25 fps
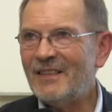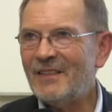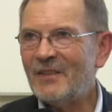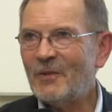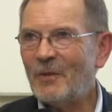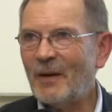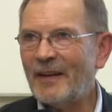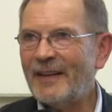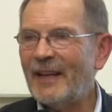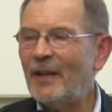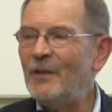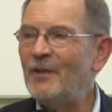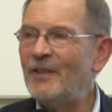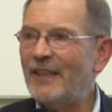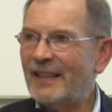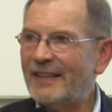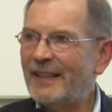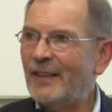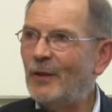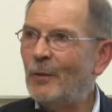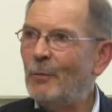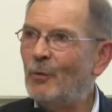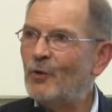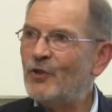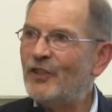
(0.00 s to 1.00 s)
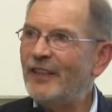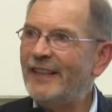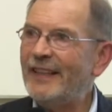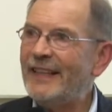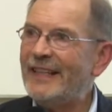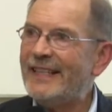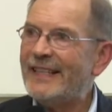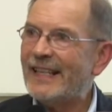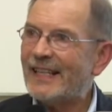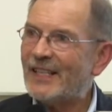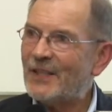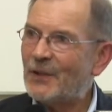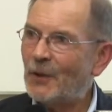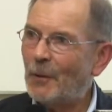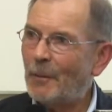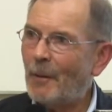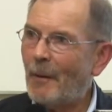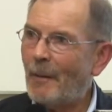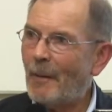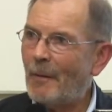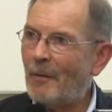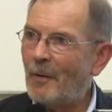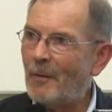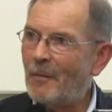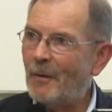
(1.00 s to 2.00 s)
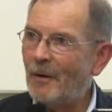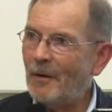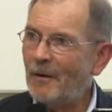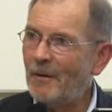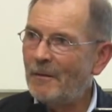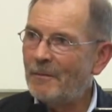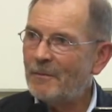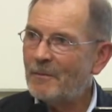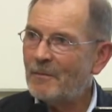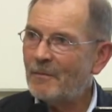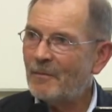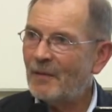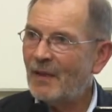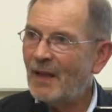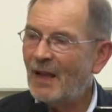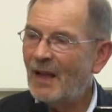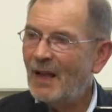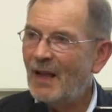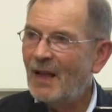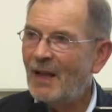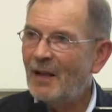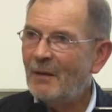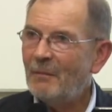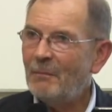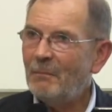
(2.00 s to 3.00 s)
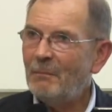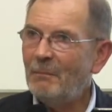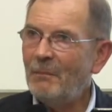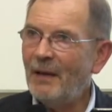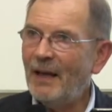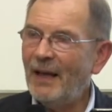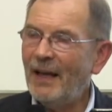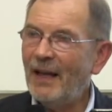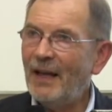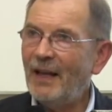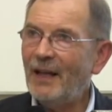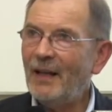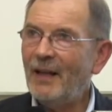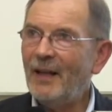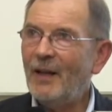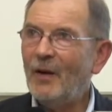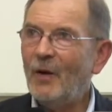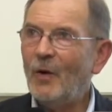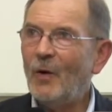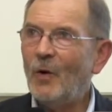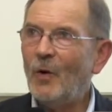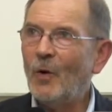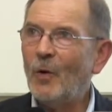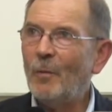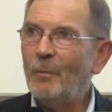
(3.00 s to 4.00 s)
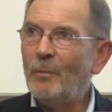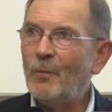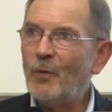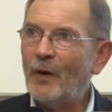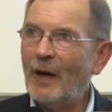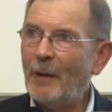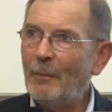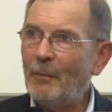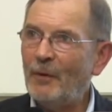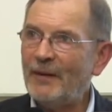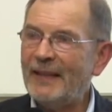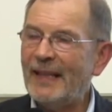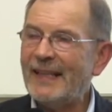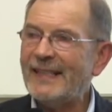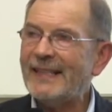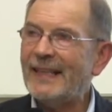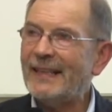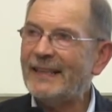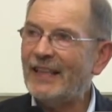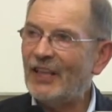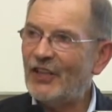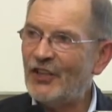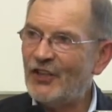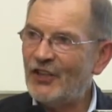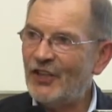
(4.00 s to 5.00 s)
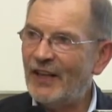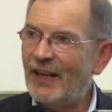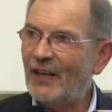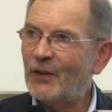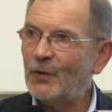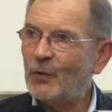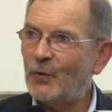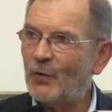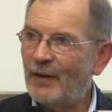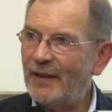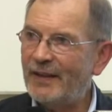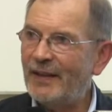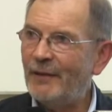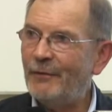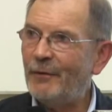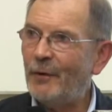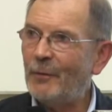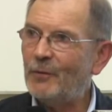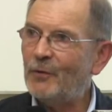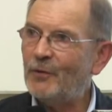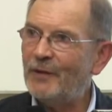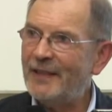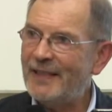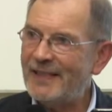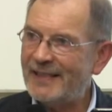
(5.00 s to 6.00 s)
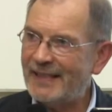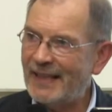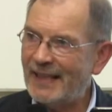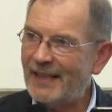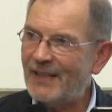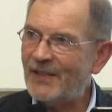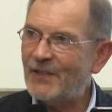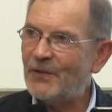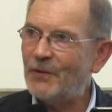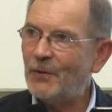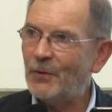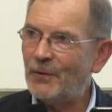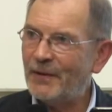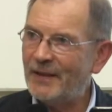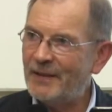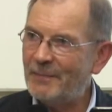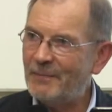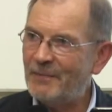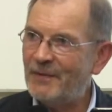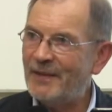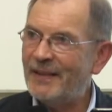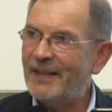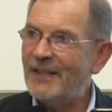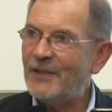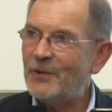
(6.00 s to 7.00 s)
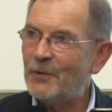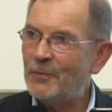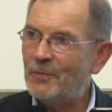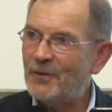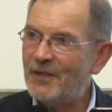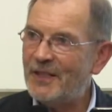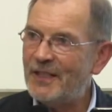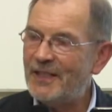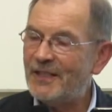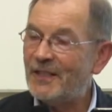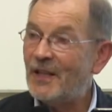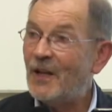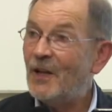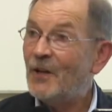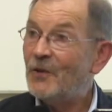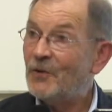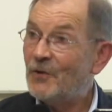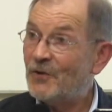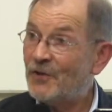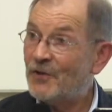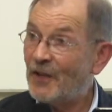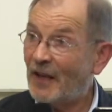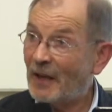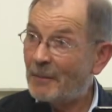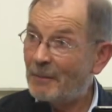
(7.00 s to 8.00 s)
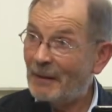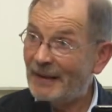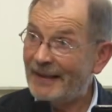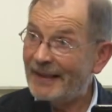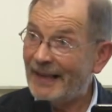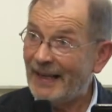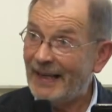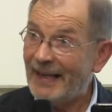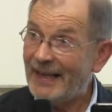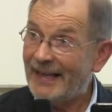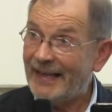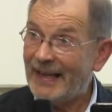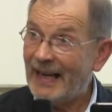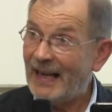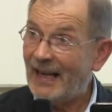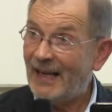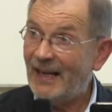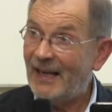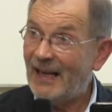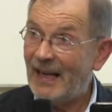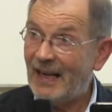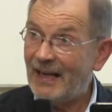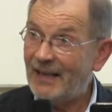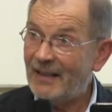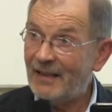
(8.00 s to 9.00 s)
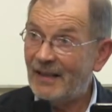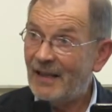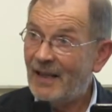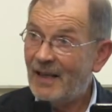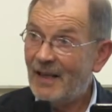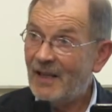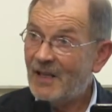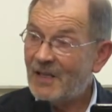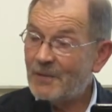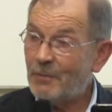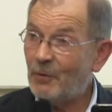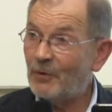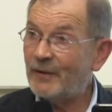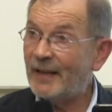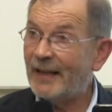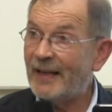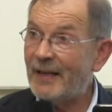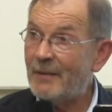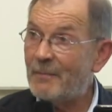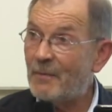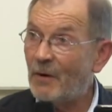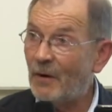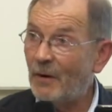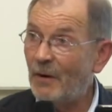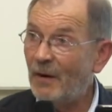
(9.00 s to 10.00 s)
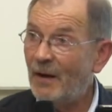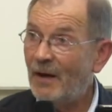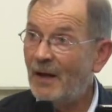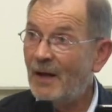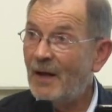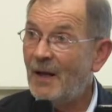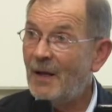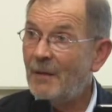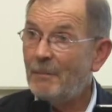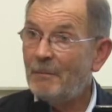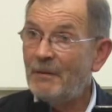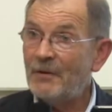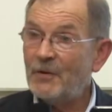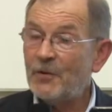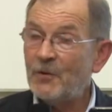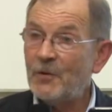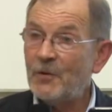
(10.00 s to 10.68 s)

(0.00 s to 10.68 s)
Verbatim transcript: crois qu'il y a une certaine homogénéisation, probablement. Mais on pourrait peut-être s'attacher à trouver des formes de distinction qui, qui subsistent. Je ne saurais pas dire lesquelles, là, spontanément, mais je suis